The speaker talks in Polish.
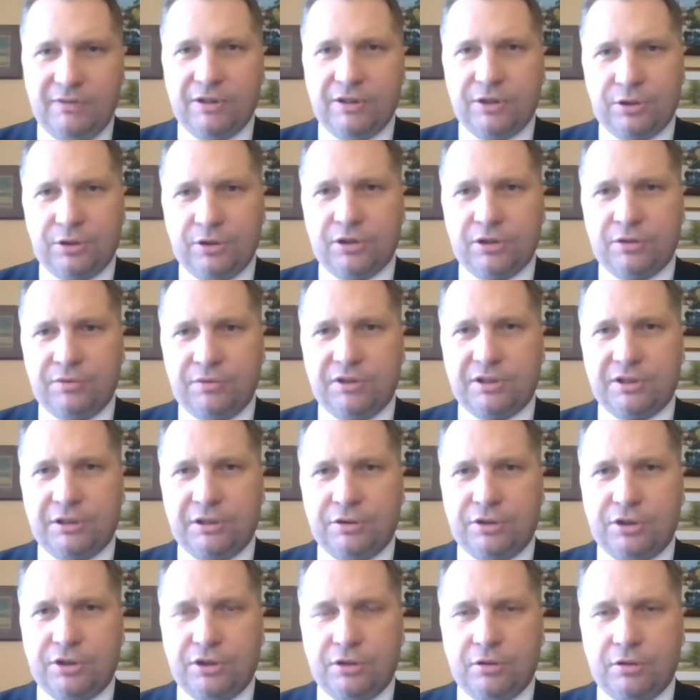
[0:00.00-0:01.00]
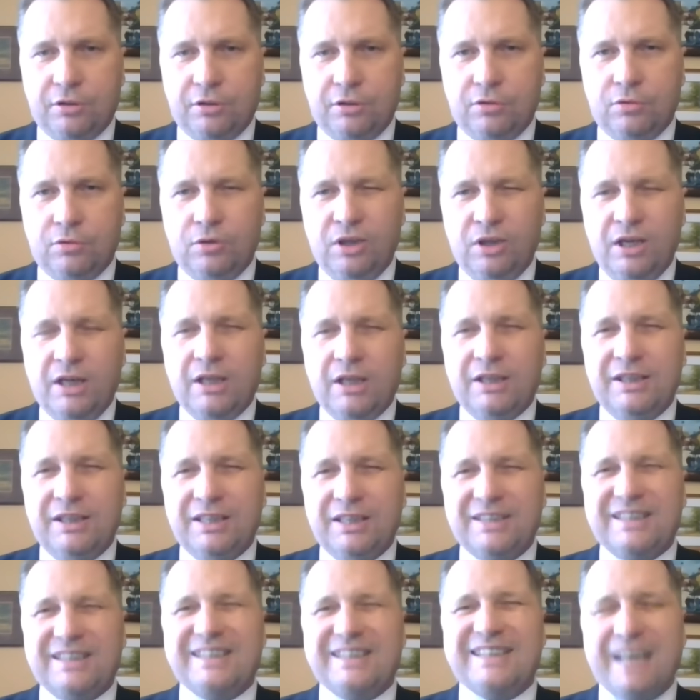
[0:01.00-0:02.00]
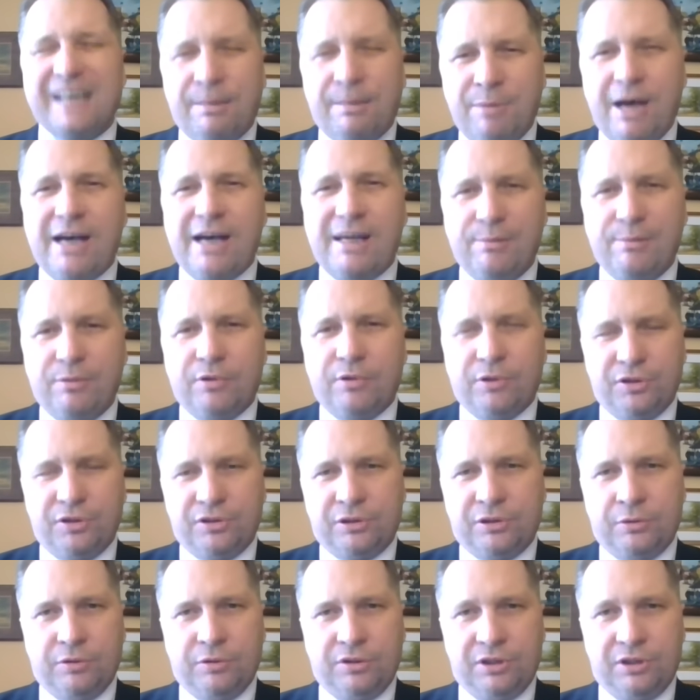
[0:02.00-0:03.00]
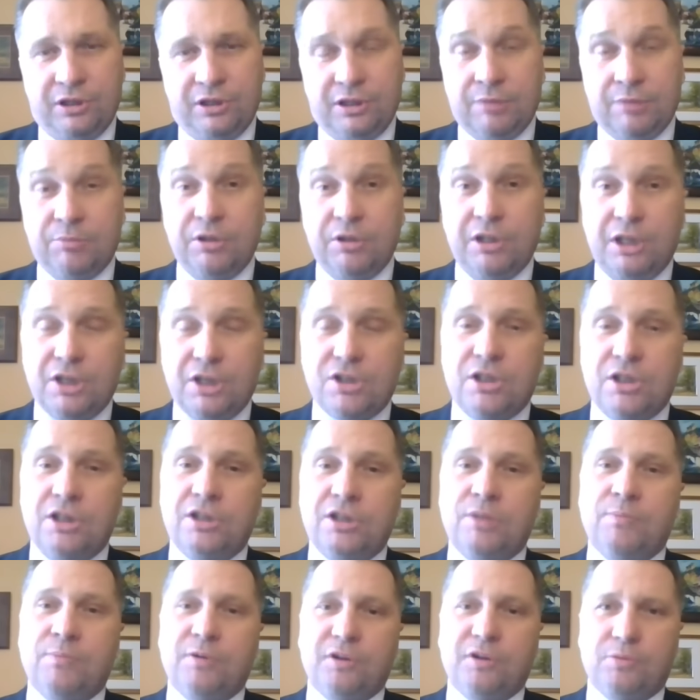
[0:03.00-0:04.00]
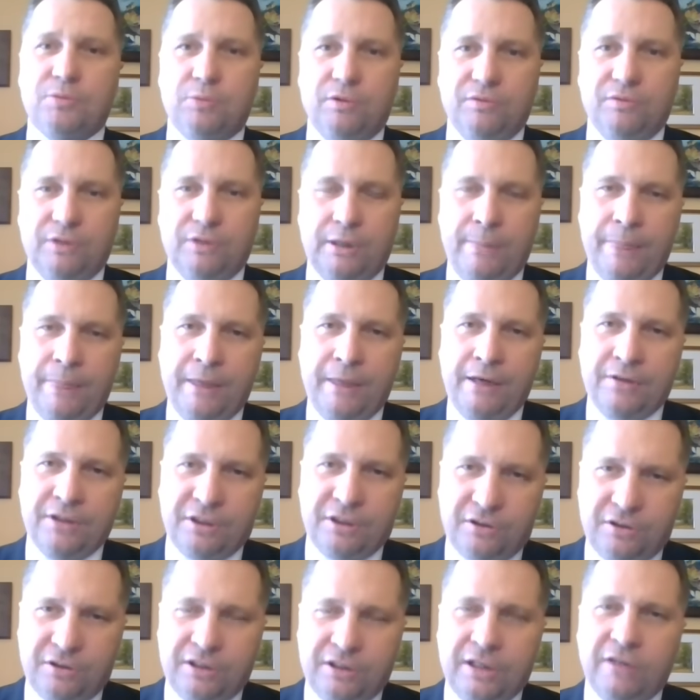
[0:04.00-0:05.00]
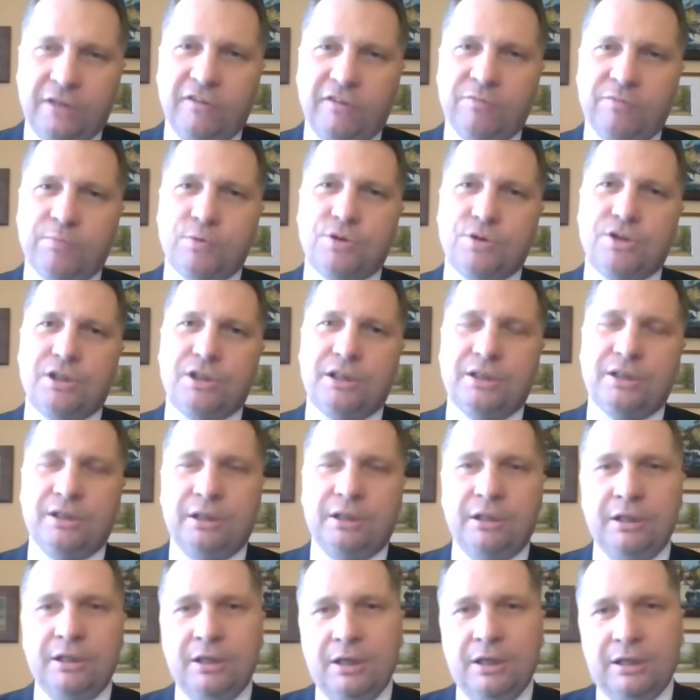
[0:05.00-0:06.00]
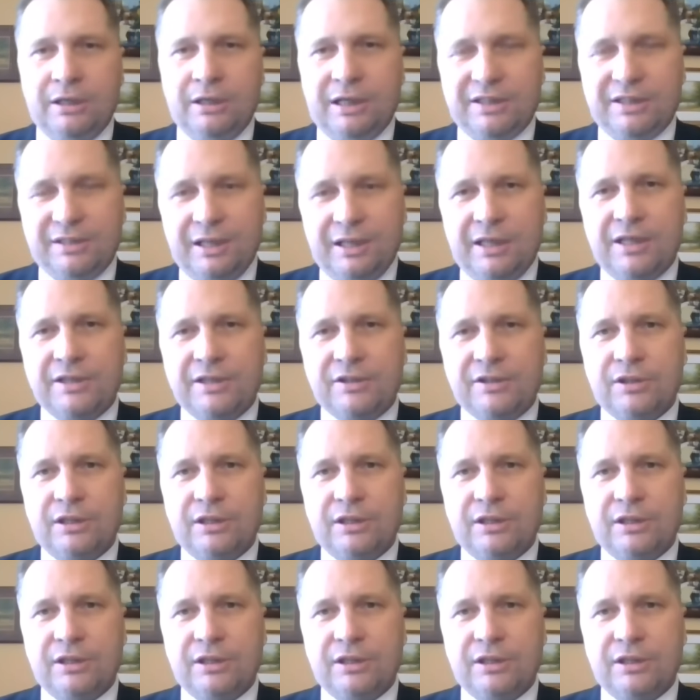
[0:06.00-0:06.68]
2023 roku jest zamachem konstytucyjnym. I jeśli ci posłowie nie zostaną wpuszczeni na salę